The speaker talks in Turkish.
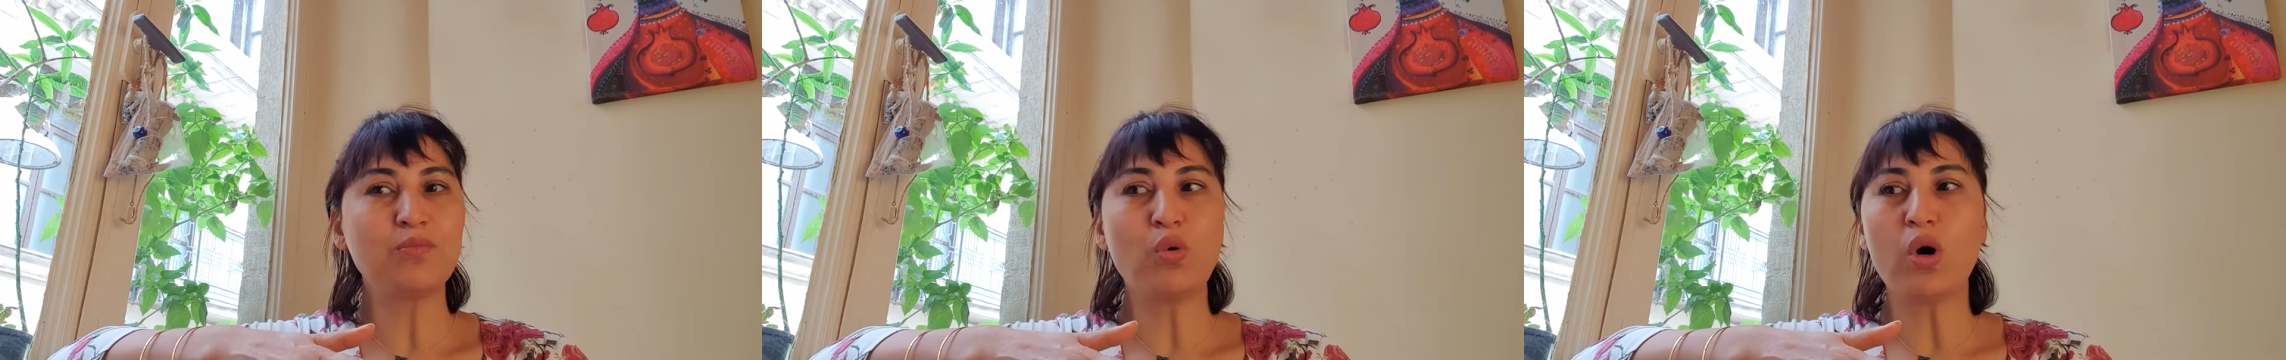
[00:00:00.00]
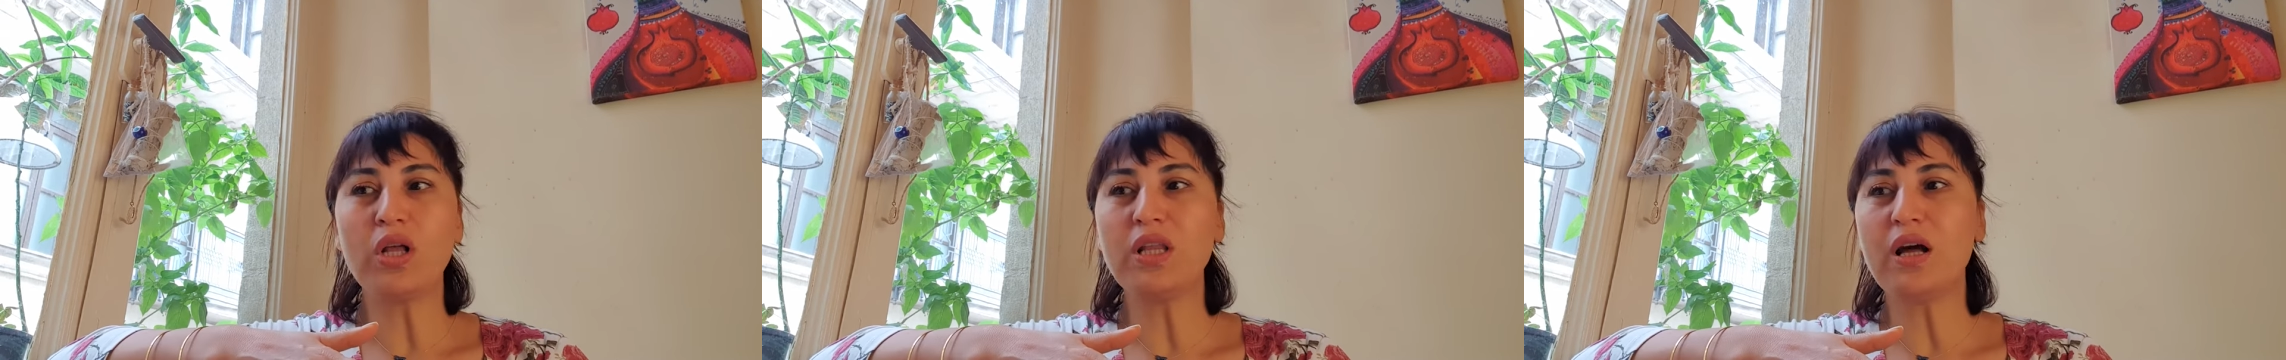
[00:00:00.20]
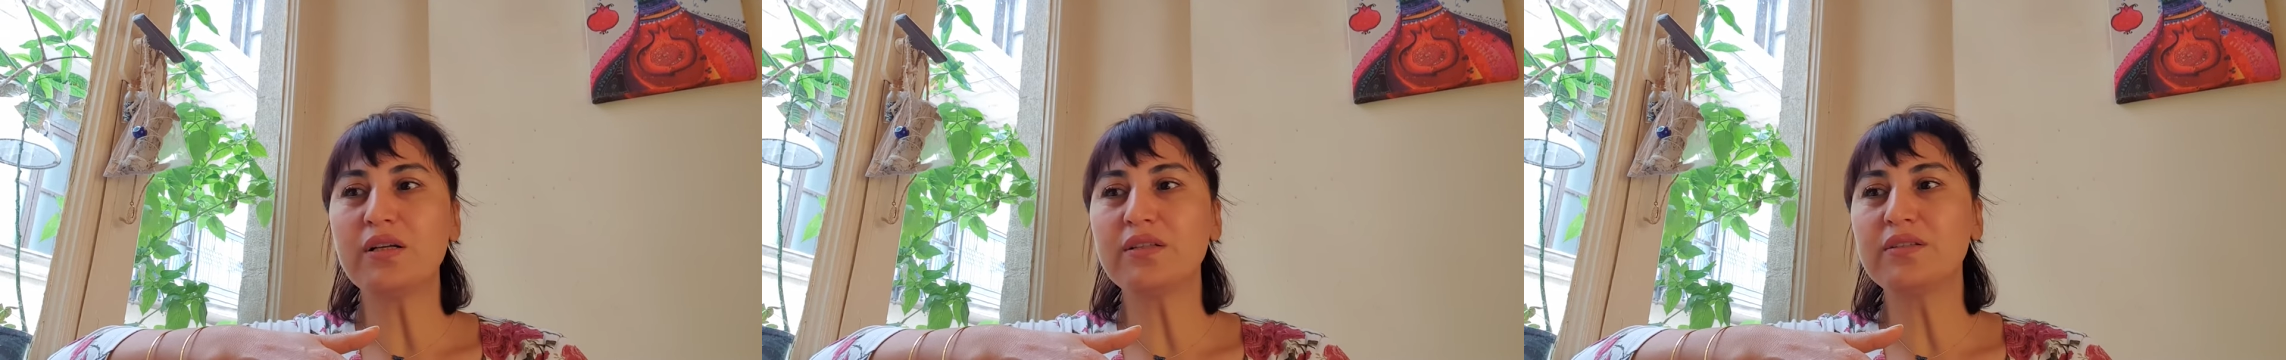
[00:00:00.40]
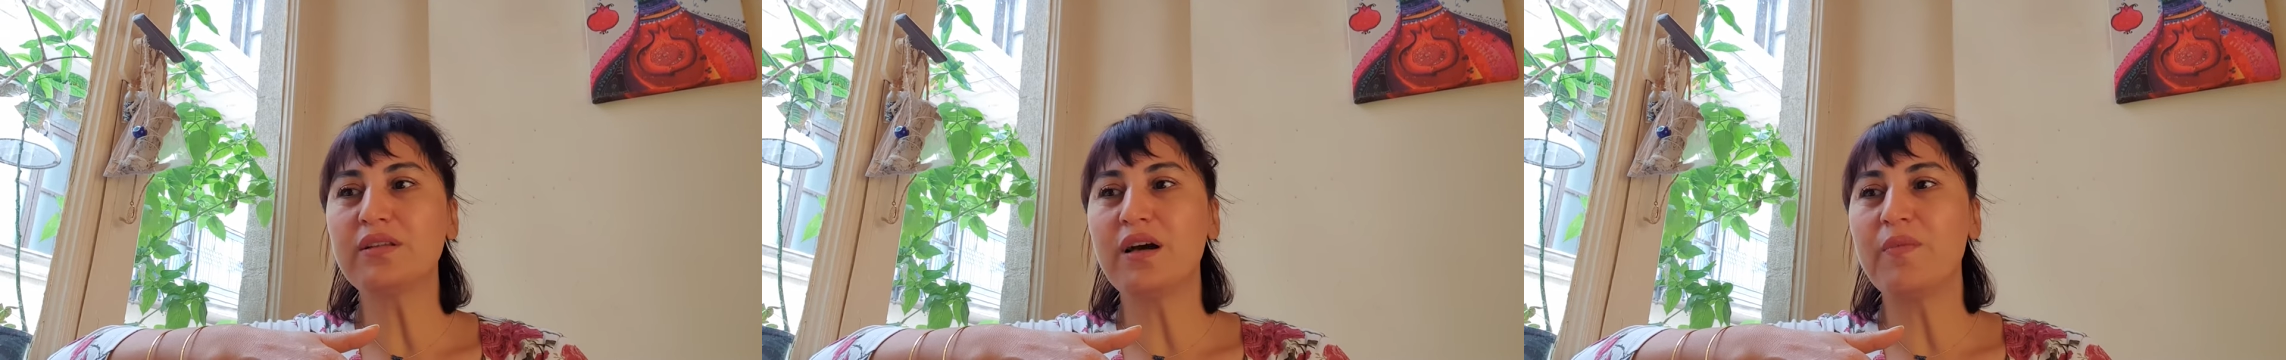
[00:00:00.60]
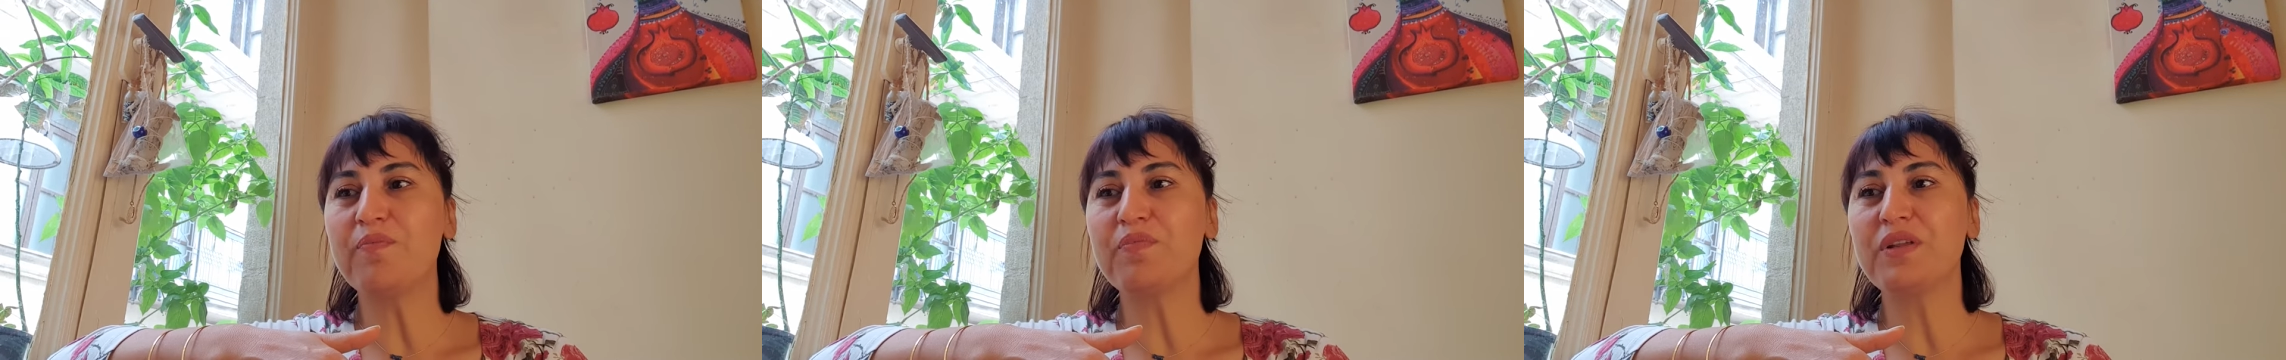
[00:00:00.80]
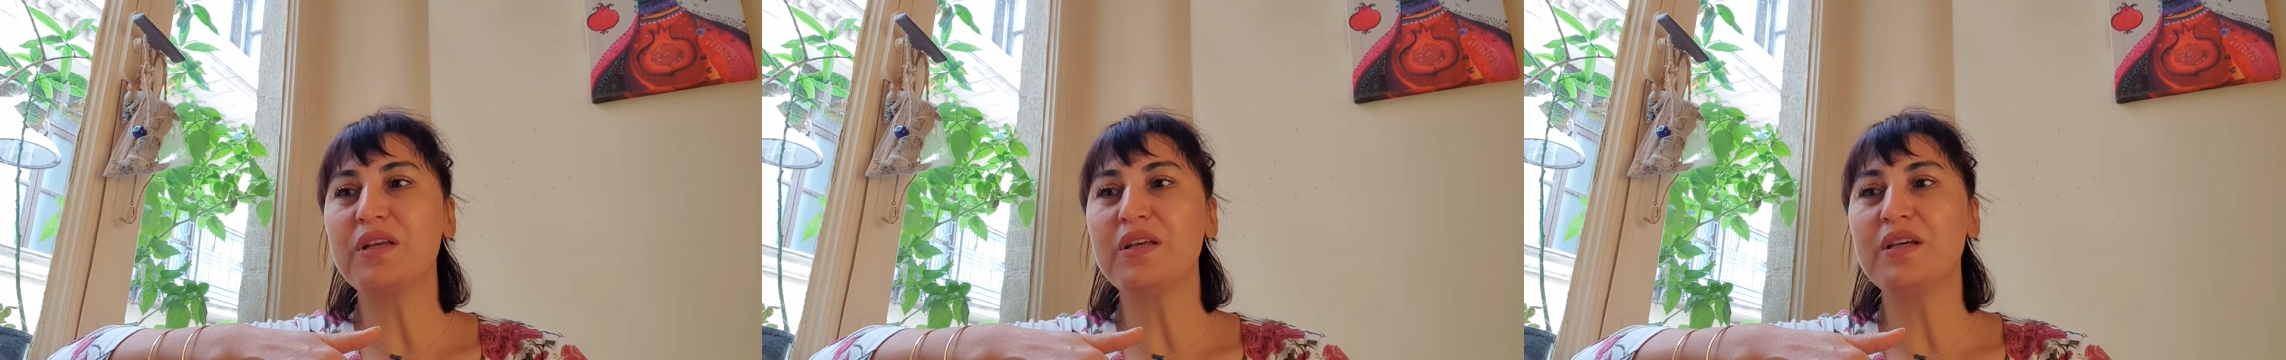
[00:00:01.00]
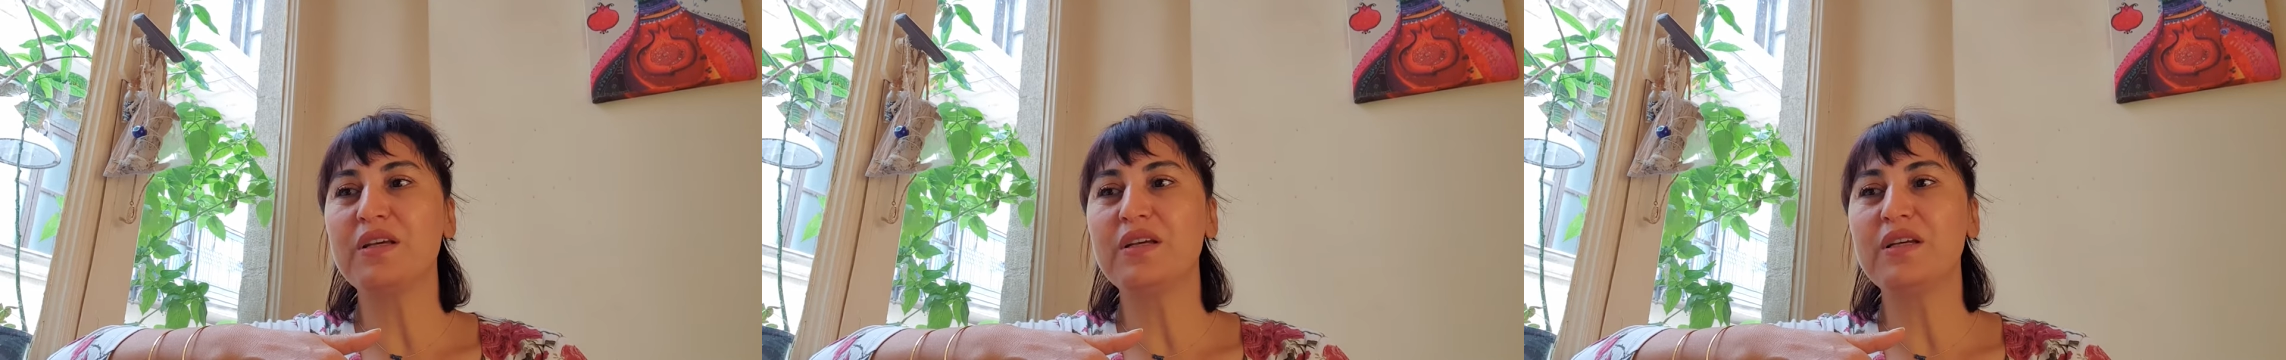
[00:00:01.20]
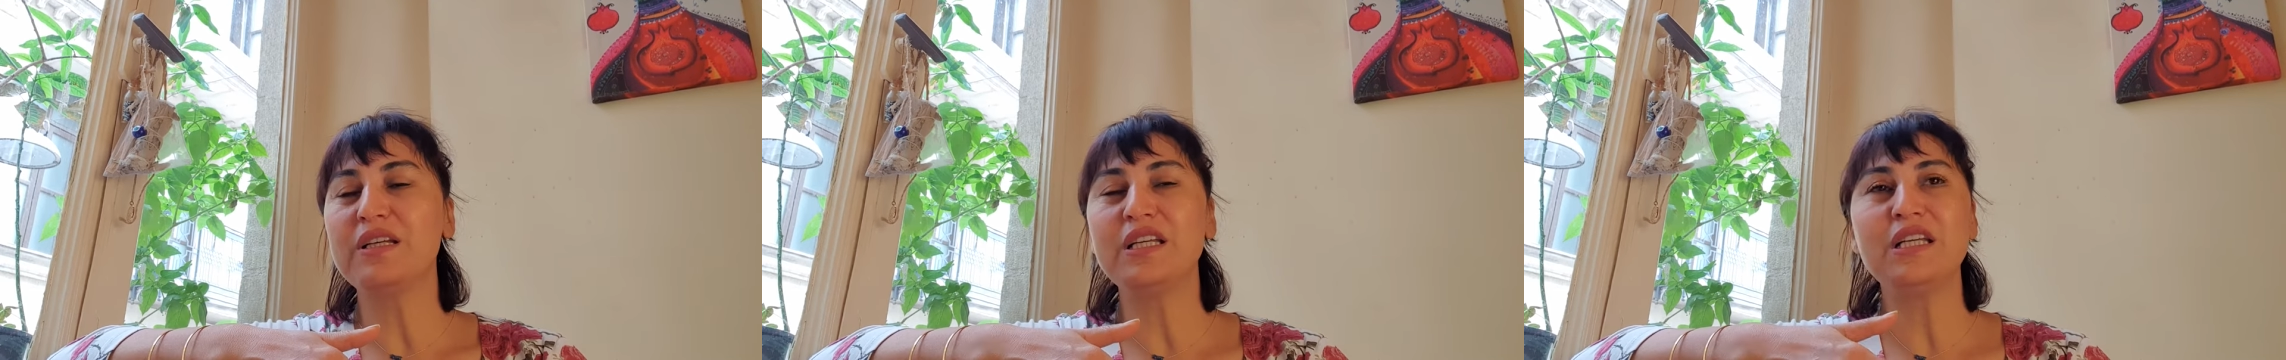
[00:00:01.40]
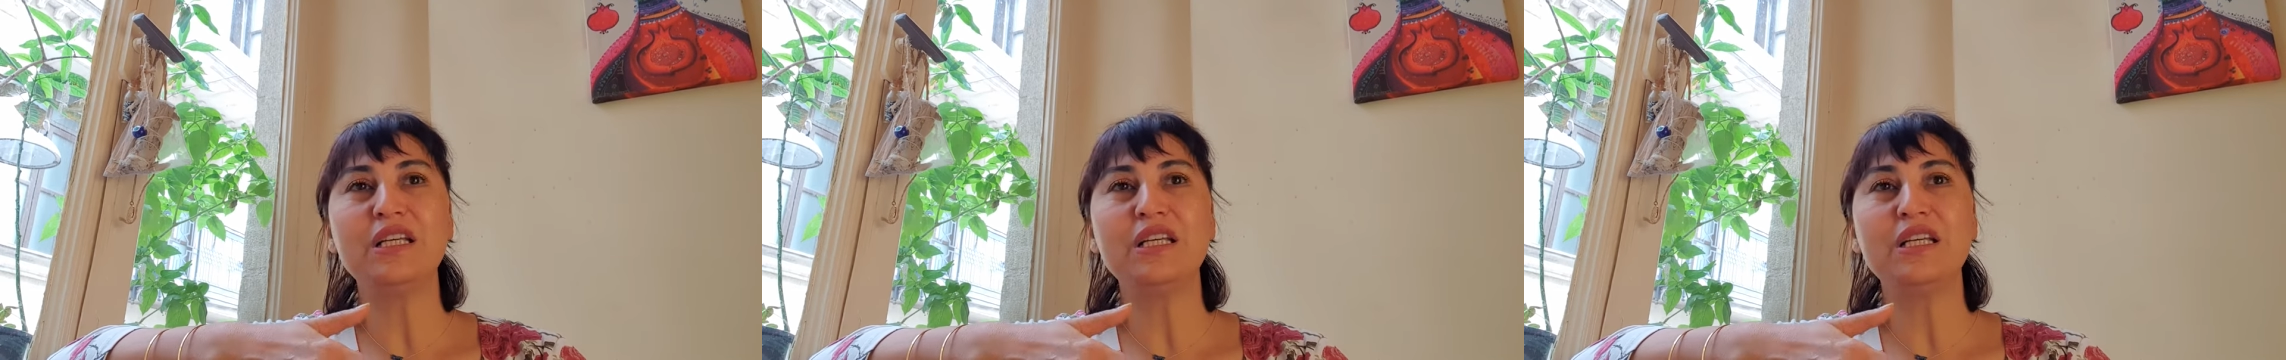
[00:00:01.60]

boğalarda da e,